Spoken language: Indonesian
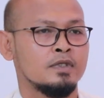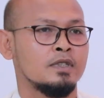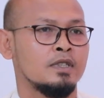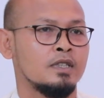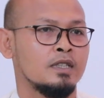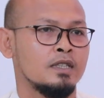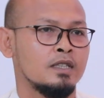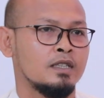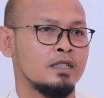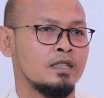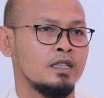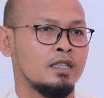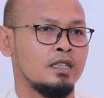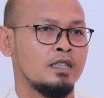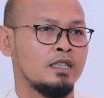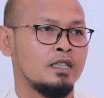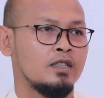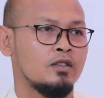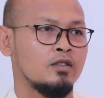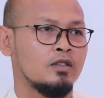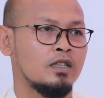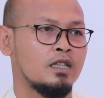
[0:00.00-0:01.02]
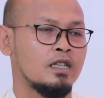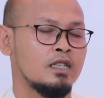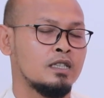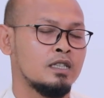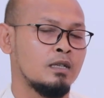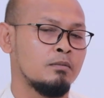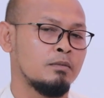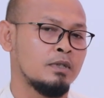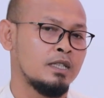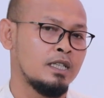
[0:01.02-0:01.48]
nah jadi itu ada
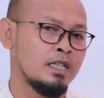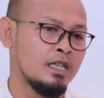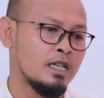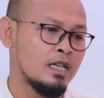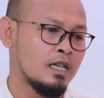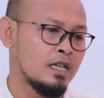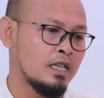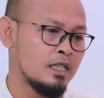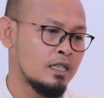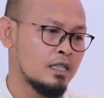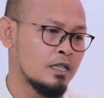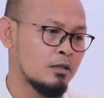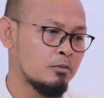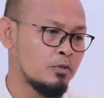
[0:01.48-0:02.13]
selama tiga hari kita